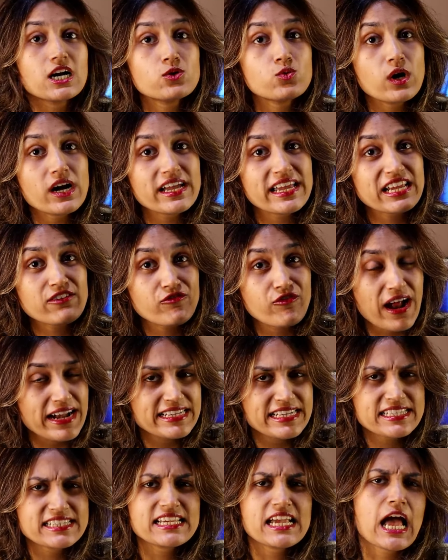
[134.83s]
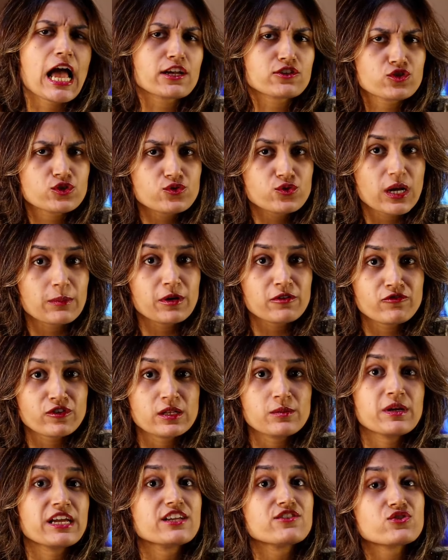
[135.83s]
कमुआ एक फैंटेसी एक्शन ड्रामा
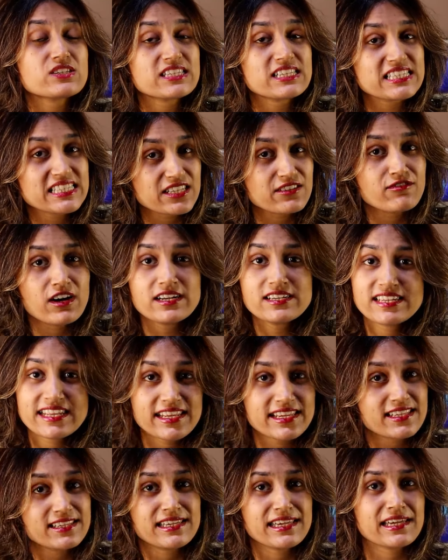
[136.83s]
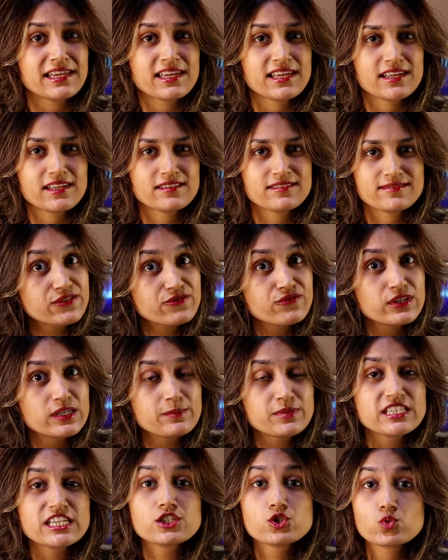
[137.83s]
फिल्म है जिसे सिवा डायरेक्ट किए हैं इस
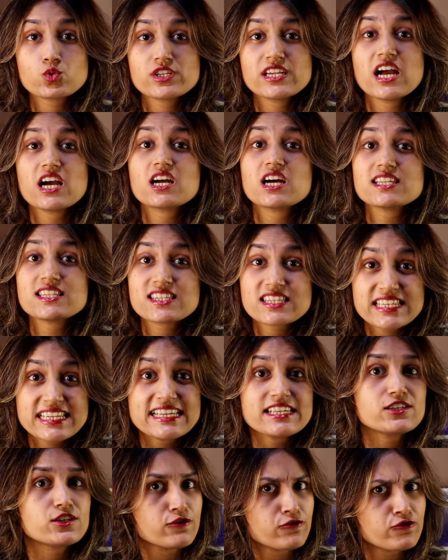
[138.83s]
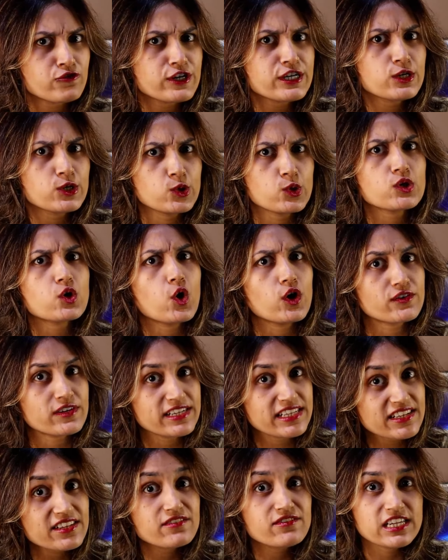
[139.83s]
फिल्म से सूर्या का थ्री डिफरेंट लुक
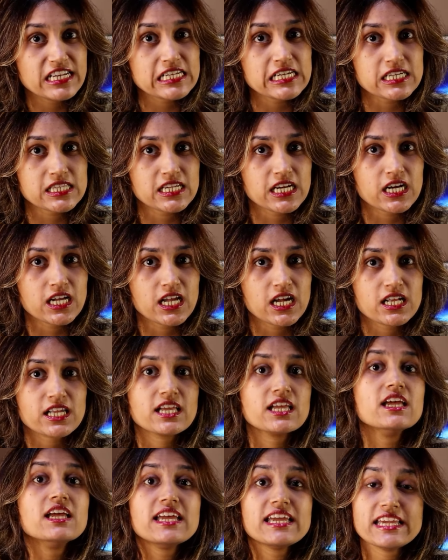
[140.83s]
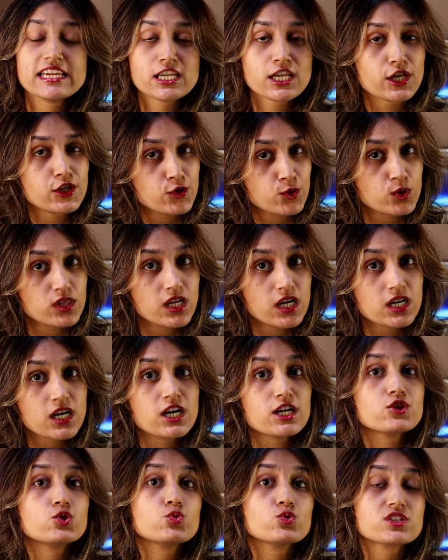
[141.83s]
ऑलरेडी रिवील कर दिया गया है एक है योद्धा
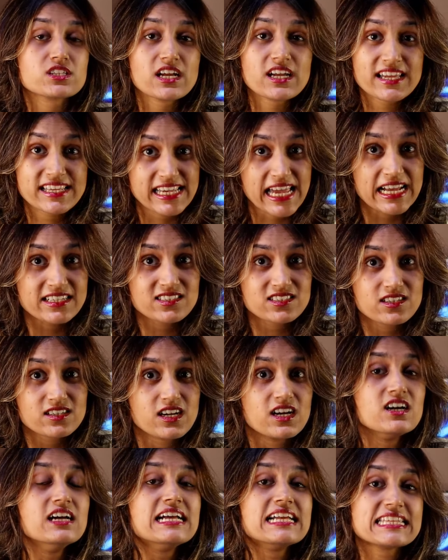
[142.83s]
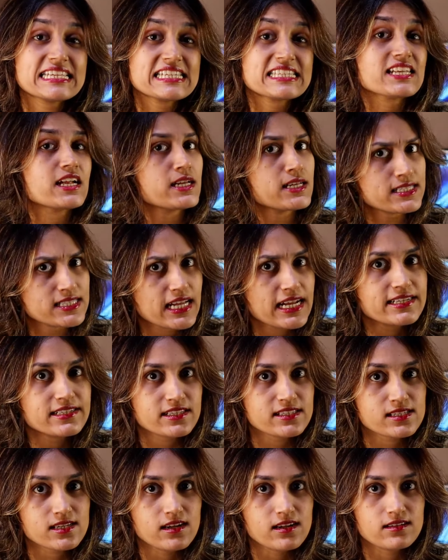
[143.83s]
का दूसरा है गैंगस्टर का तीसरा है साइंटिस्ट